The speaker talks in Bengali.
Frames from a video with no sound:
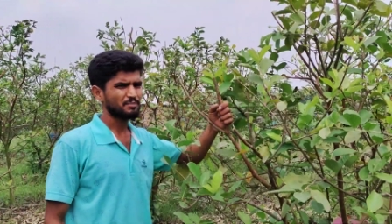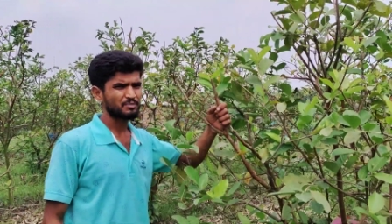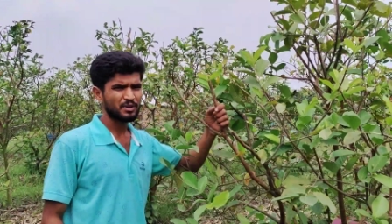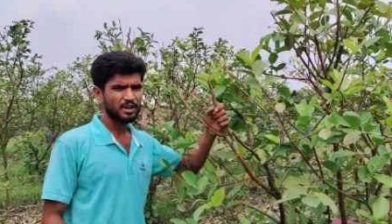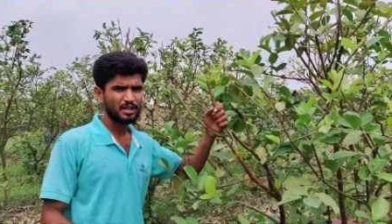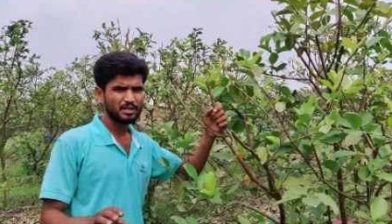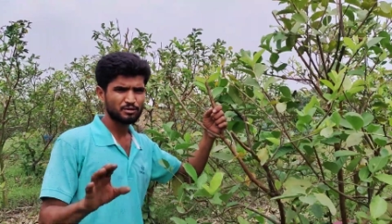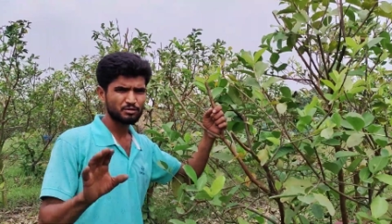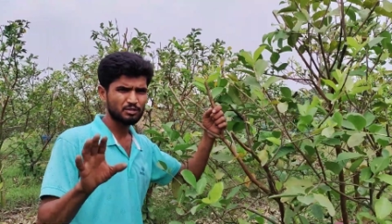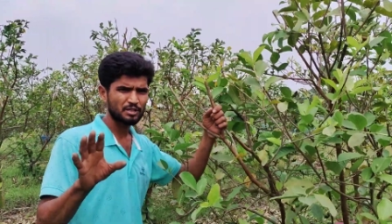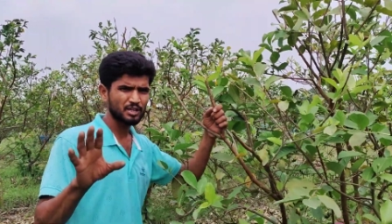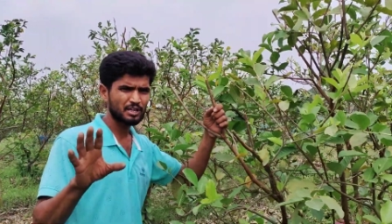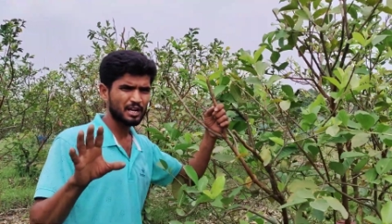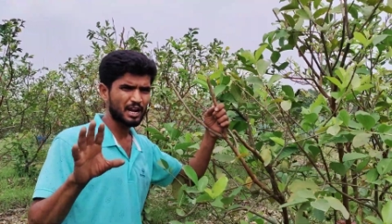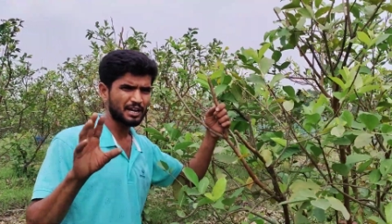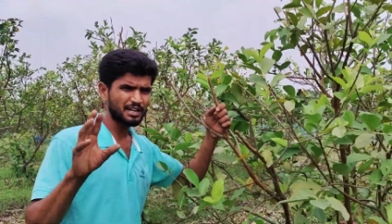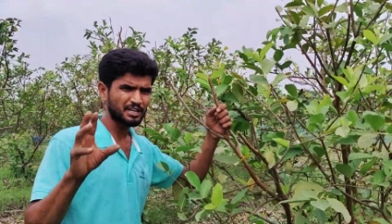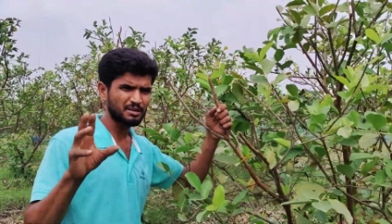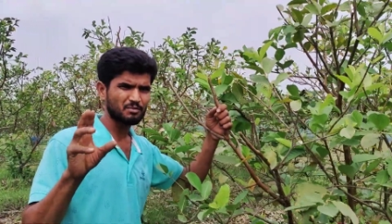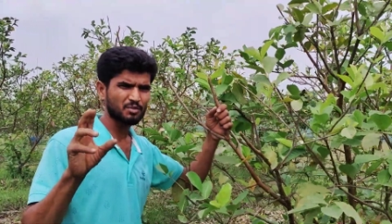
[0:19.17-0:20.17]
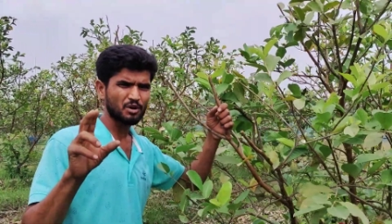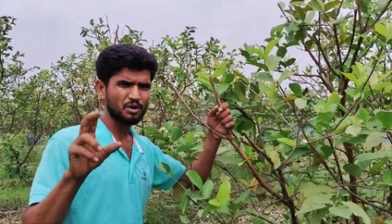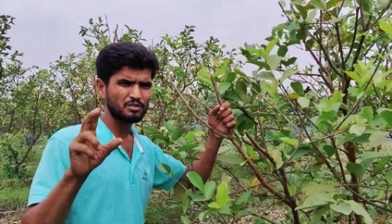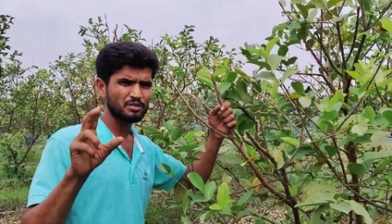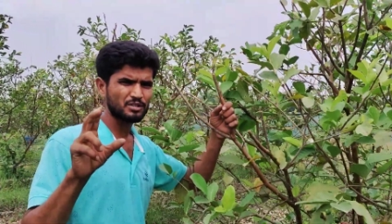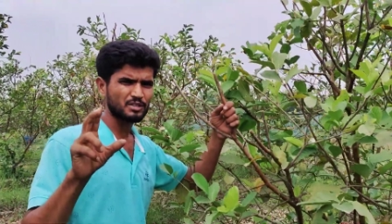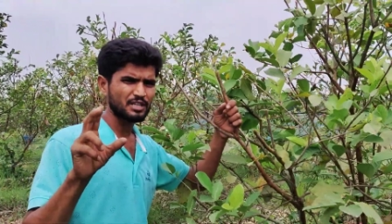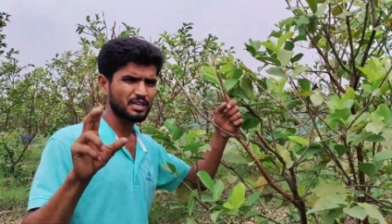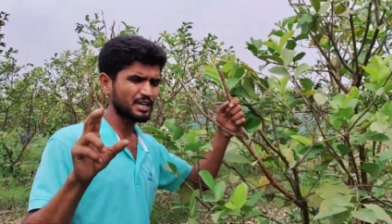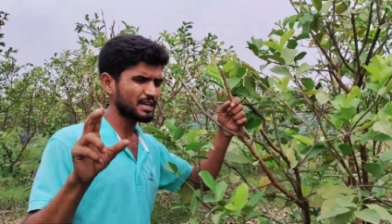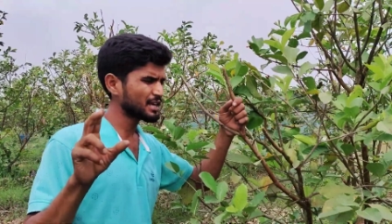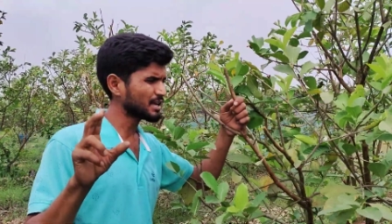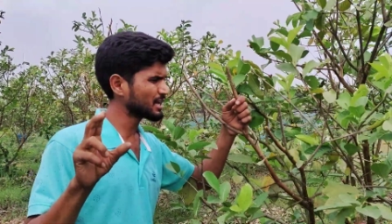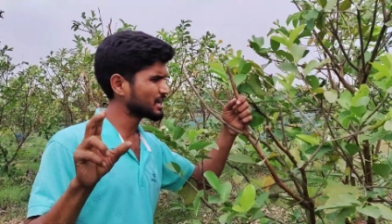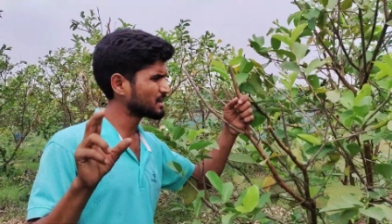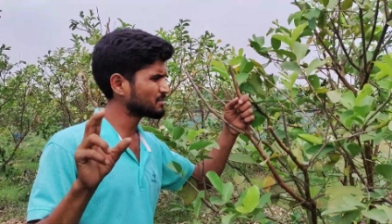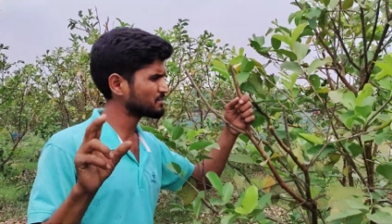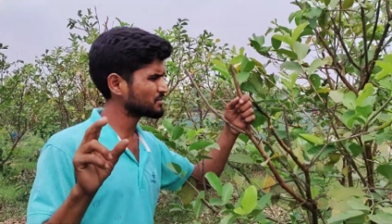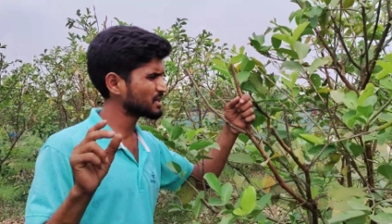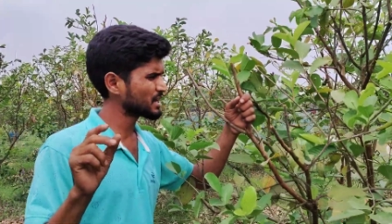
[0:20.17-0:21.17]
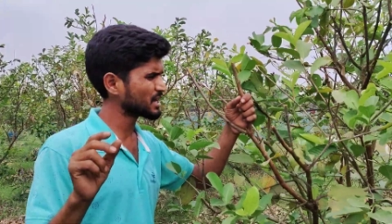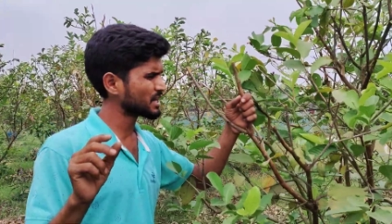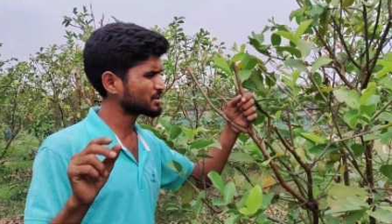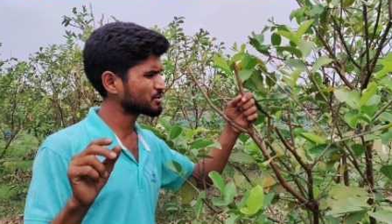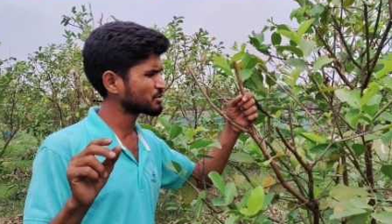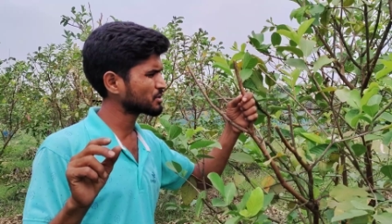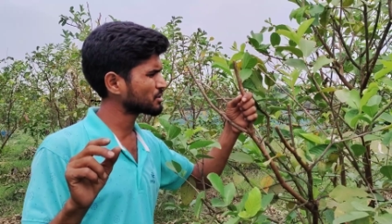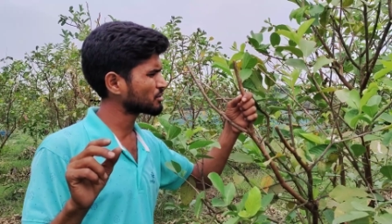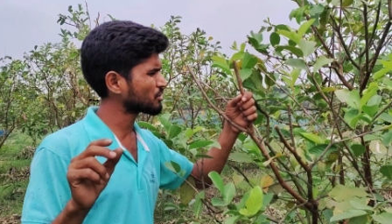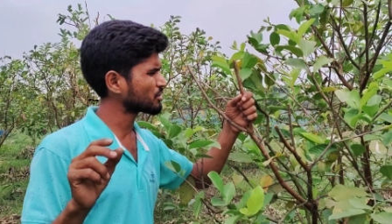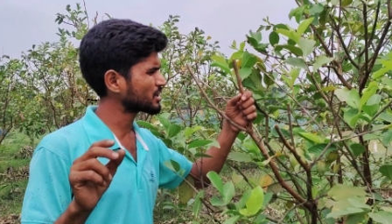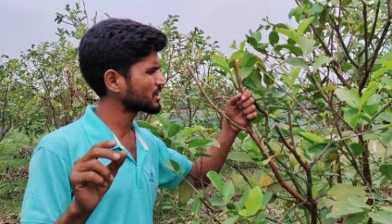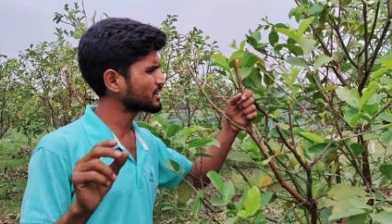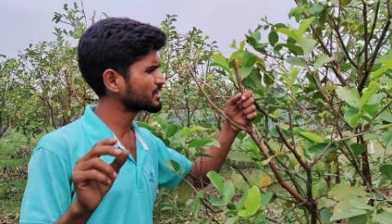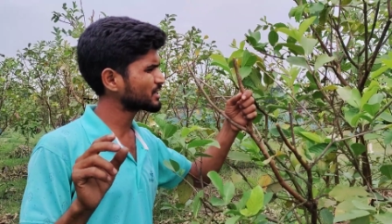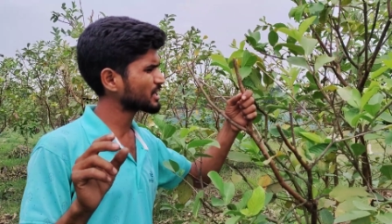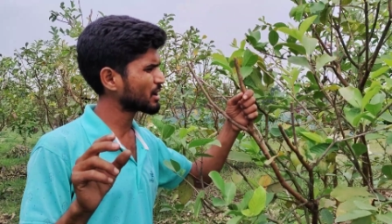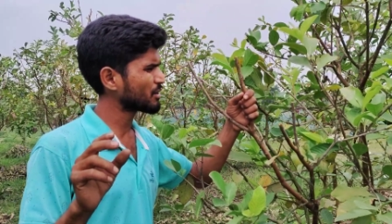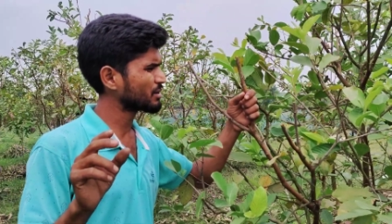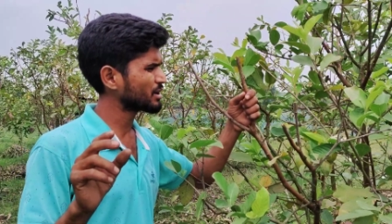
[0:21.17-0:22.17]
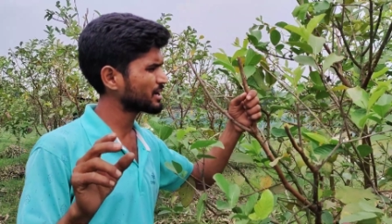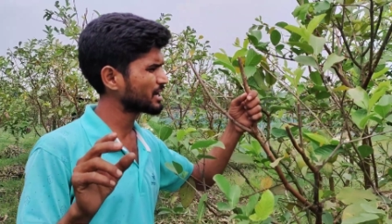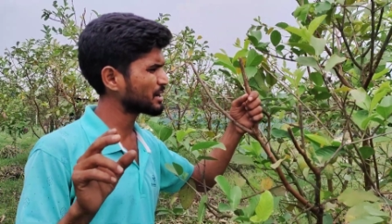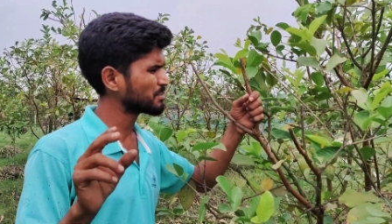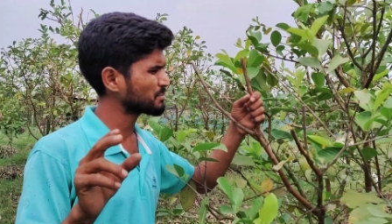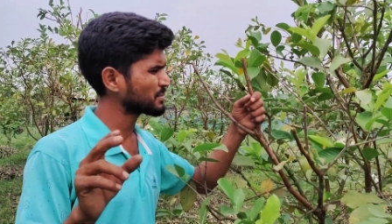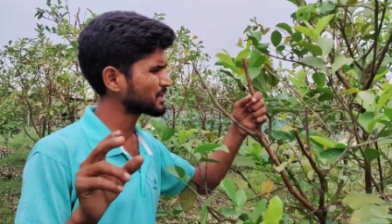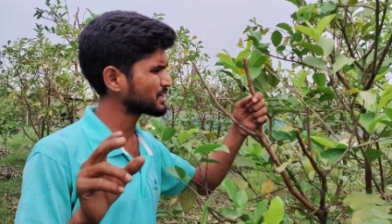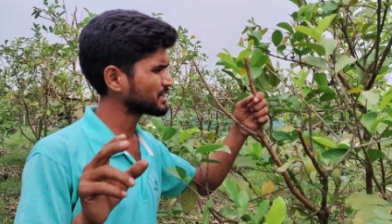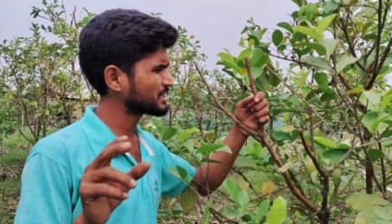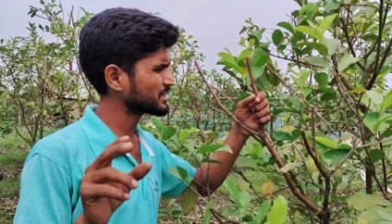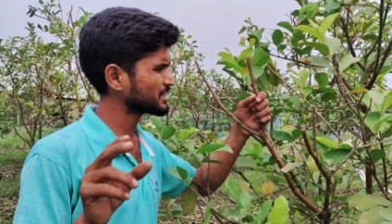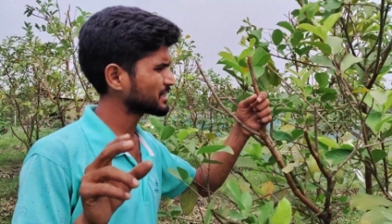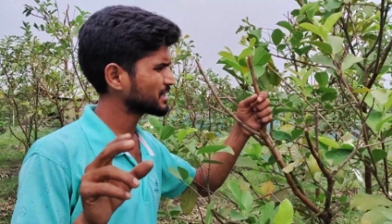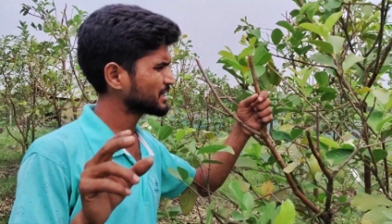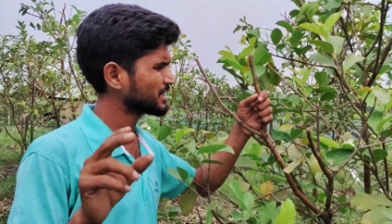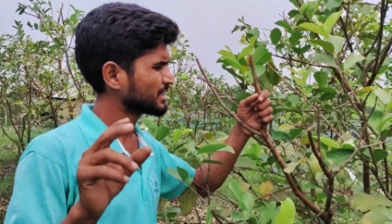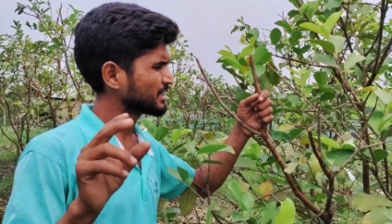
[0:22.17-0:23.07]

আপনারা যদি কাটিং পদ্ধতিতে পেয়ারা তৈরি করেন তাহলে আপনাদের